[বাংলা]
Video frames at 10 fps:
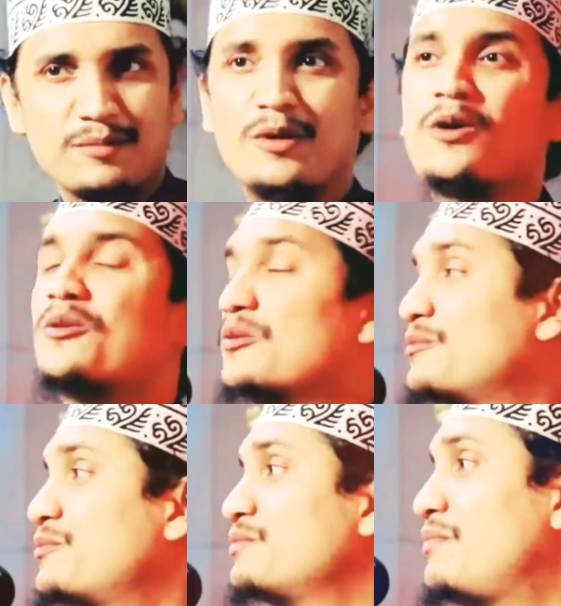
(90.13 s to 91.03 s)
বউ
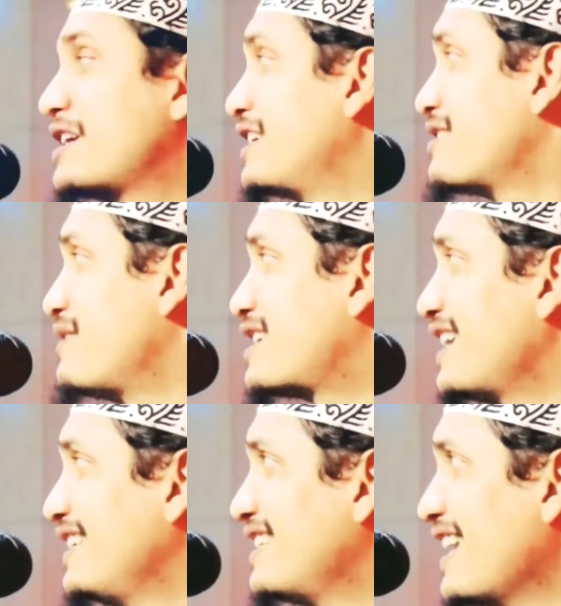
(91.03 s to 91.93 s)
পাশের
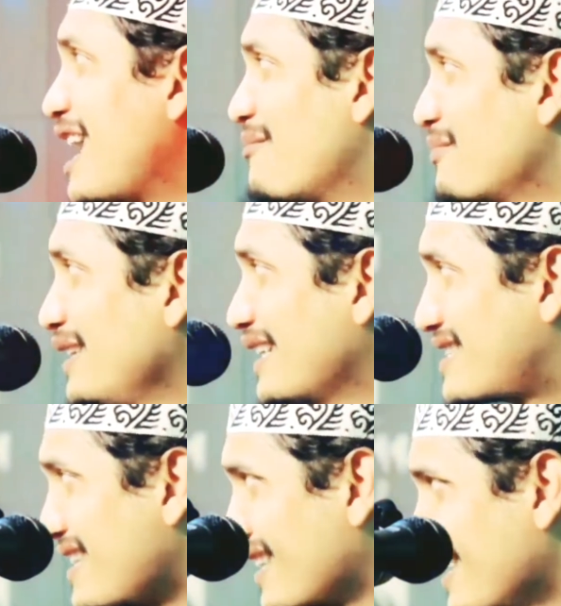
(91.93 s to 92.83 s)
বাসায় যে আম
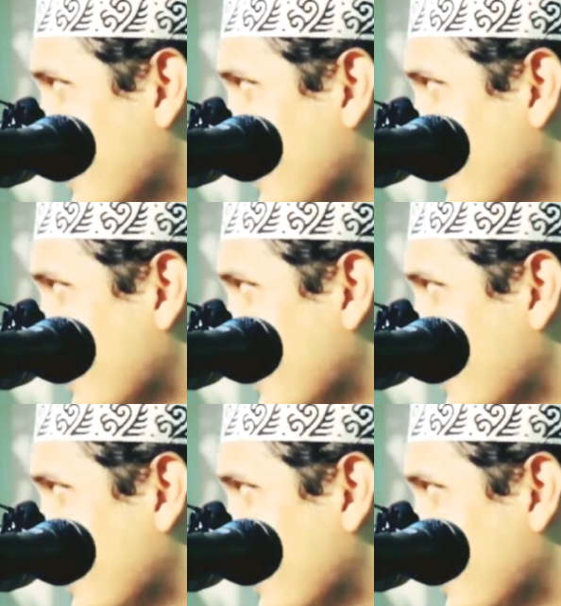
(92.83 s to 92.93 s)
দিয়েছে